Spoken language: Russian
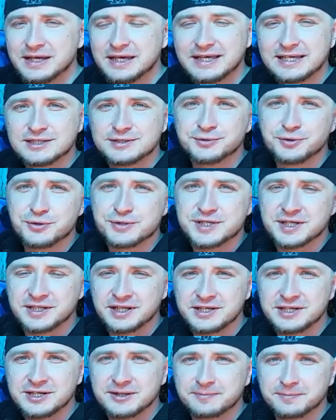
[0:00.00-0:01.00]
износа
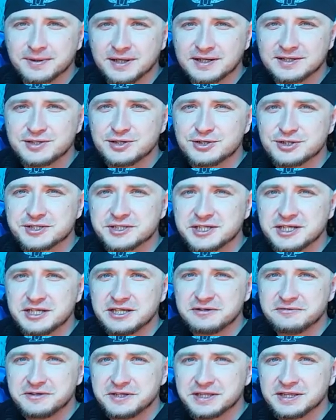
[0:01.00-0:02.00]
на них практически
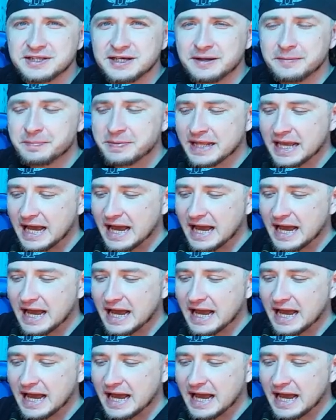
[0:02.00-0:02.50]
не видно,